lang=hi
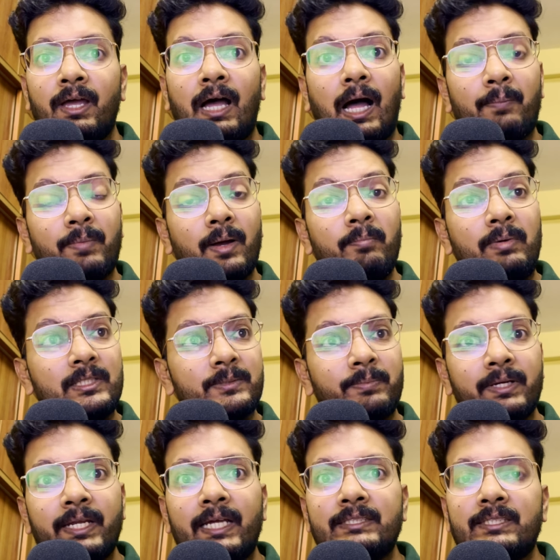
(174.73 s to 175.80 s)
आपका
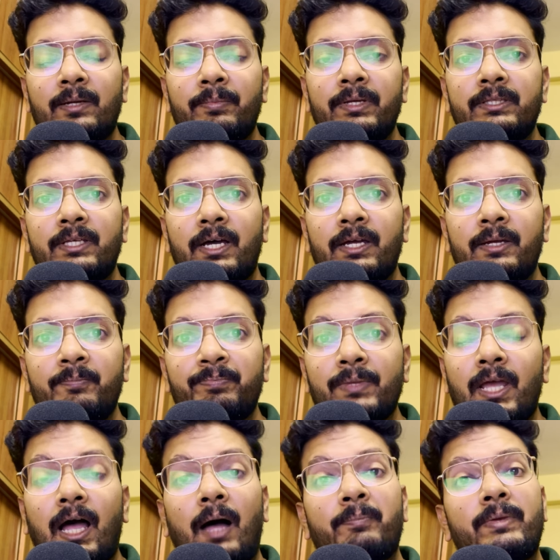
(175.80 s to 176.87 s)
बचपन कैसा बीता है
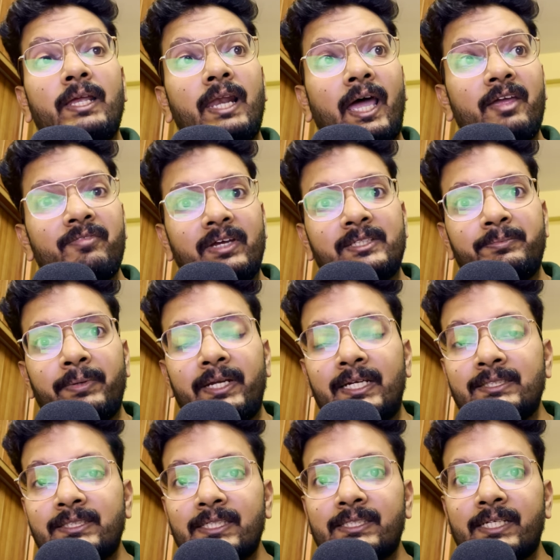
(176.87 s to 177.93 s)
आपके लाइफ
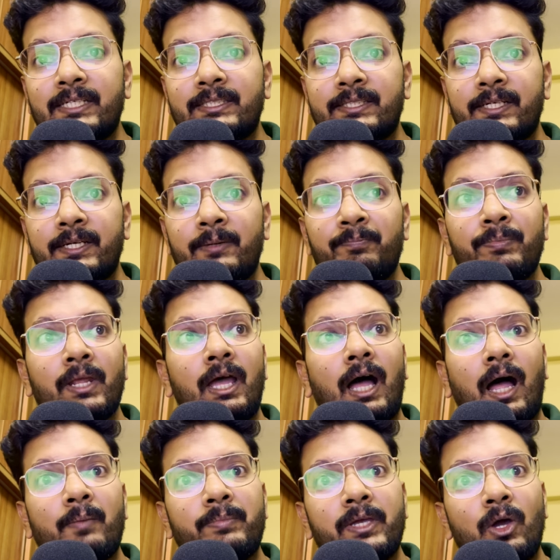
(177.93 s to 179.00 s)
एक्सपीरियंसेस कैसे हैं
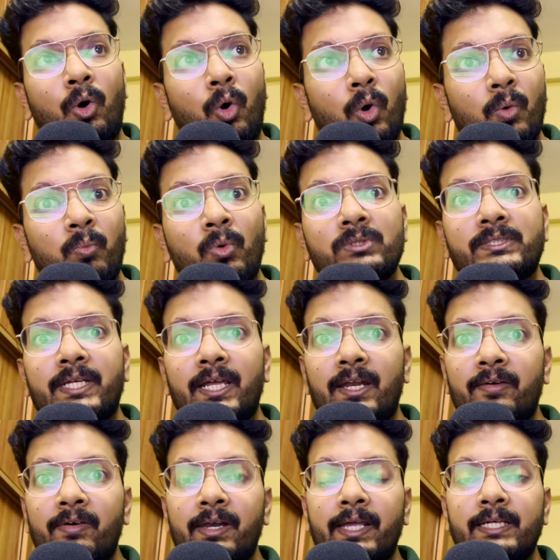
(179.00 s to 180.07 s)
आपके हॉर्मोन्स के
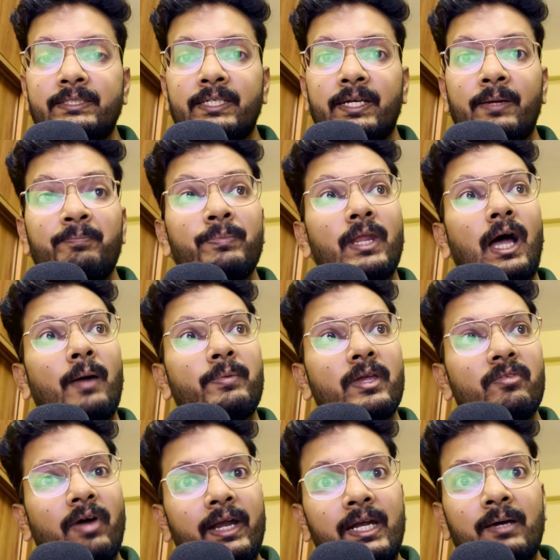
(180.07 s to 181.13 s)
लेवल कैसे हैं आपके
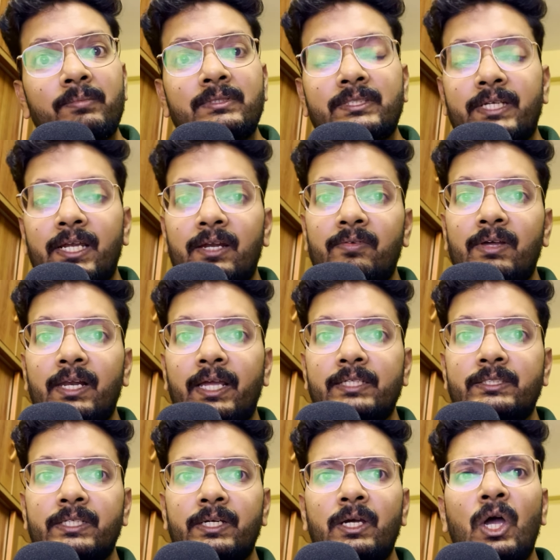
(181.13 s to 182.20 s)
वाइटामस के लेवल
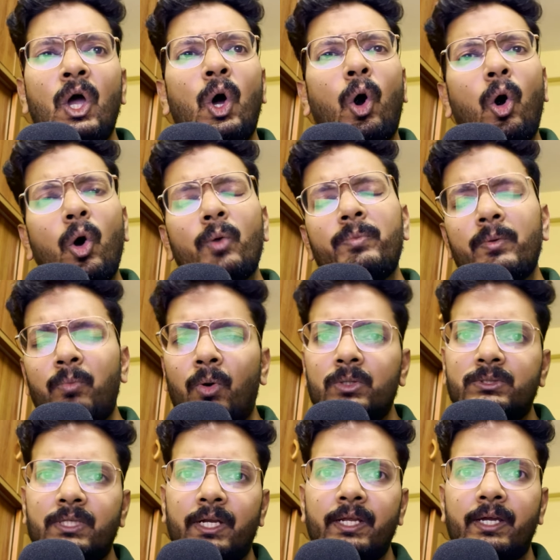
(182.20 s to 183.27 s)
कैसे हैं और भी बहुत
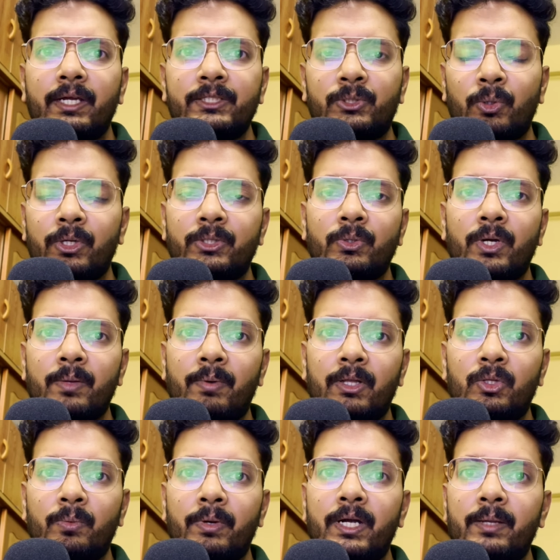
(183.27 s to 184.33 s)
सारी कई छोटी छोटी
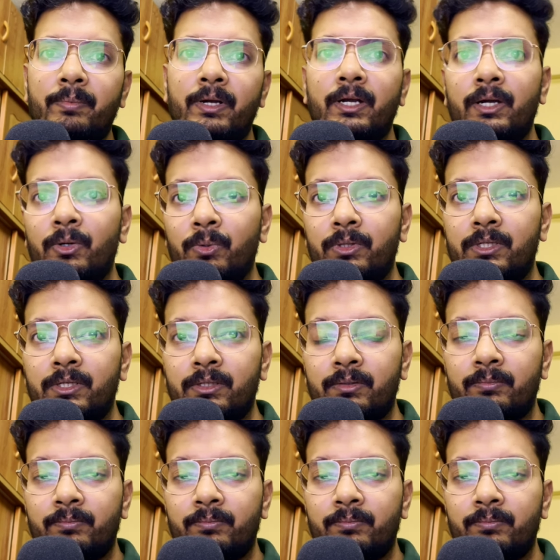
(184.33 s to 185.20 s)
बातों पर डिपेंडेंट होती हैं